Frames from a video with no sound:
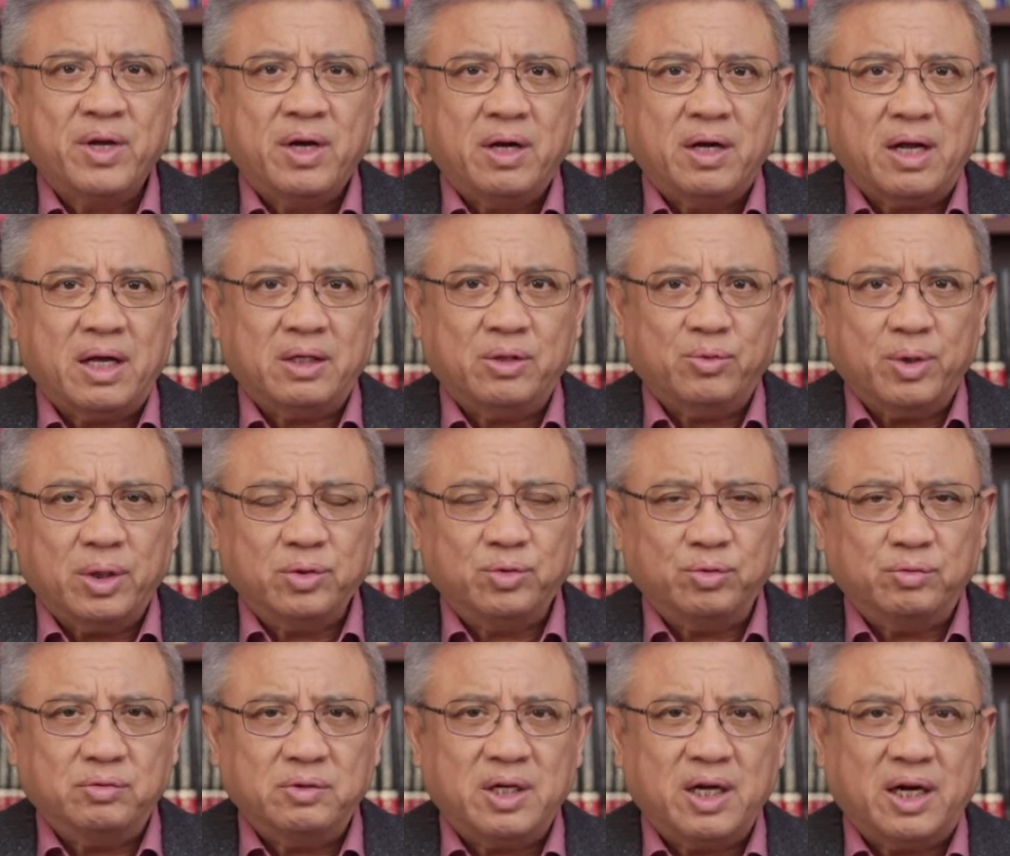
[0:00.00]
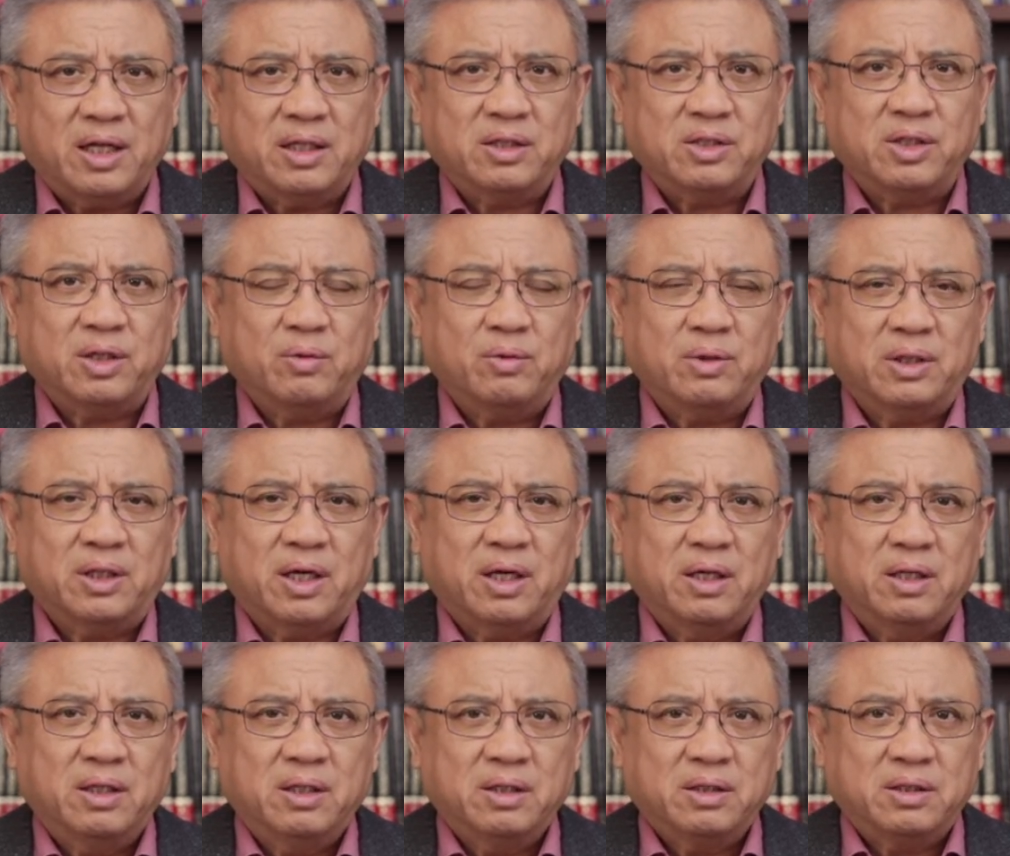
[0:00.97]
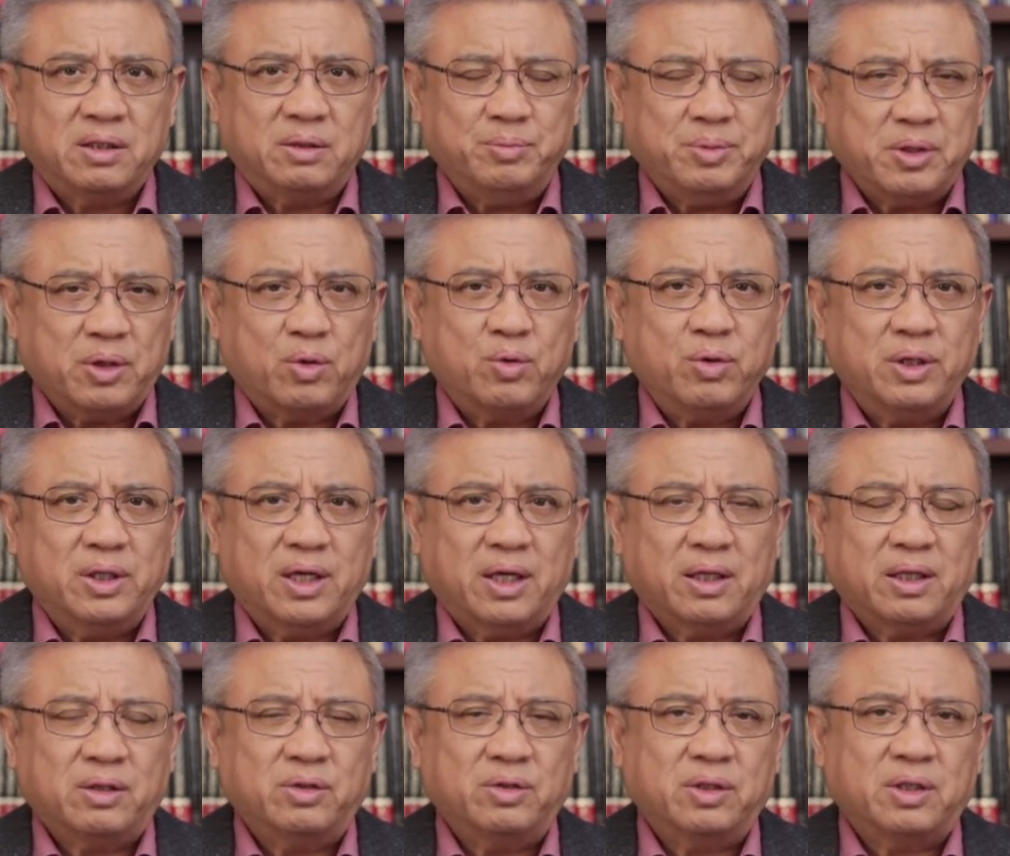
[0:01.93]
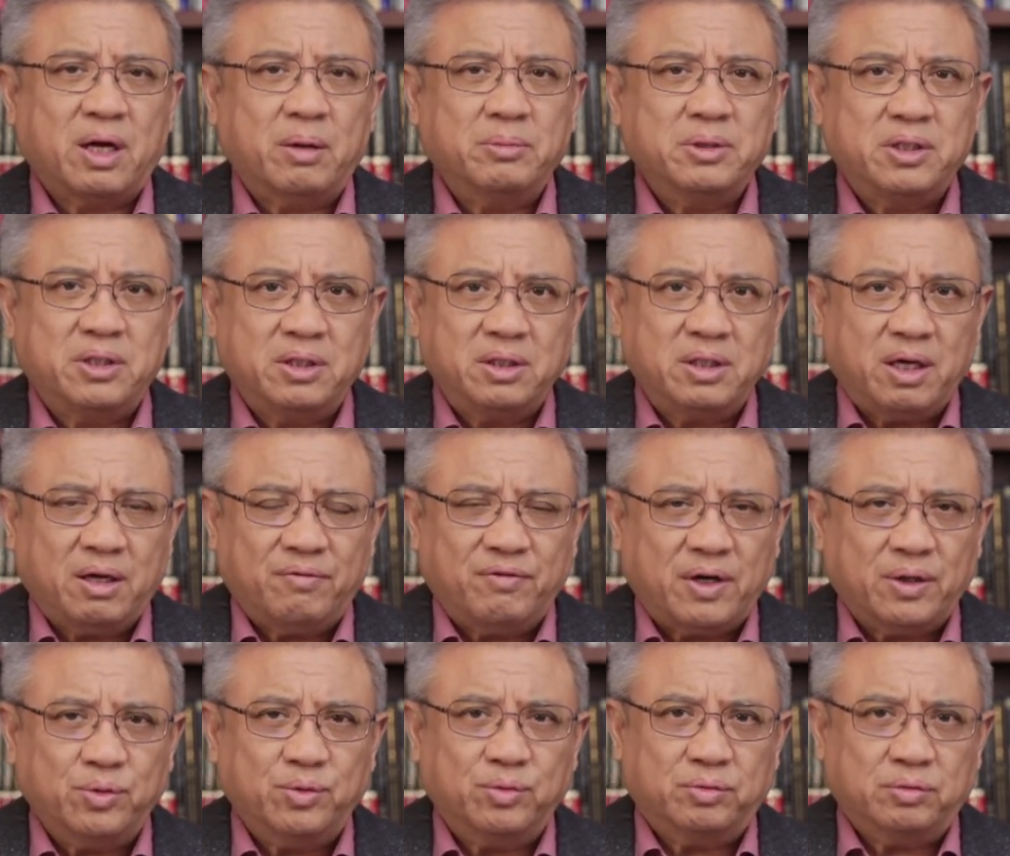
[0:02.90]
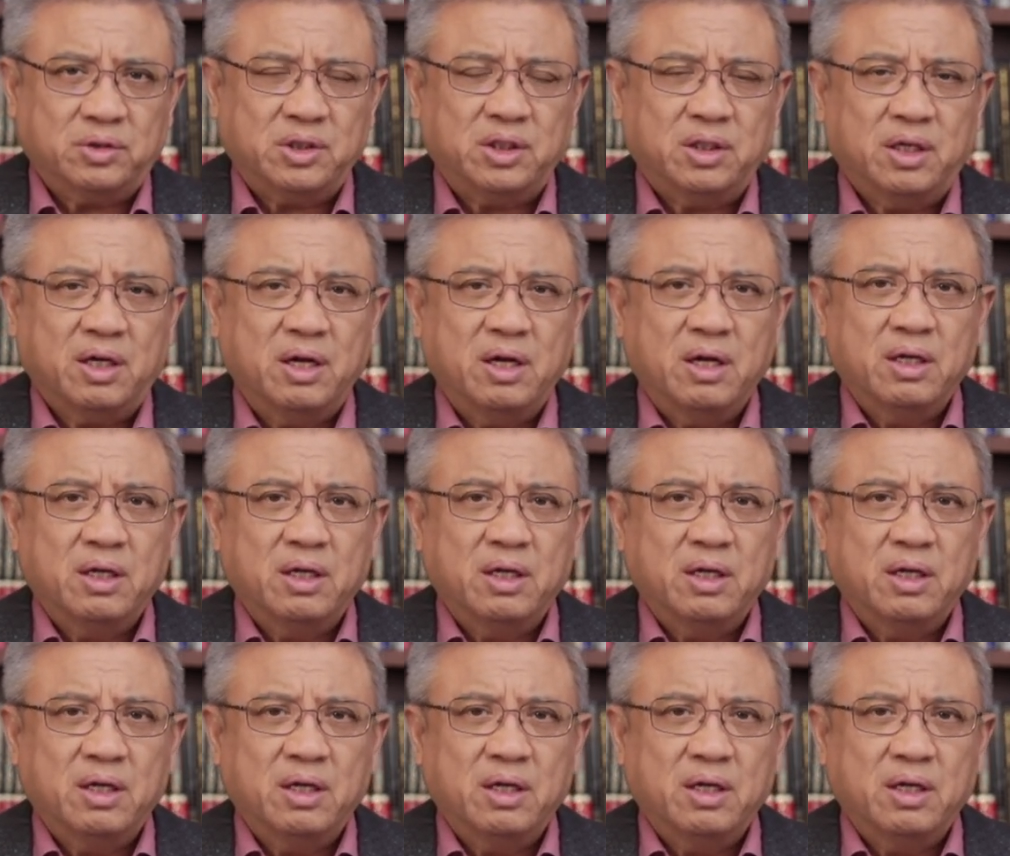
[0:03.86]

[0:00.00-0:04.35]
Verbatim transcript: 来援助乌克兰的情况呢是比较困难的，就是他们只给防御武器，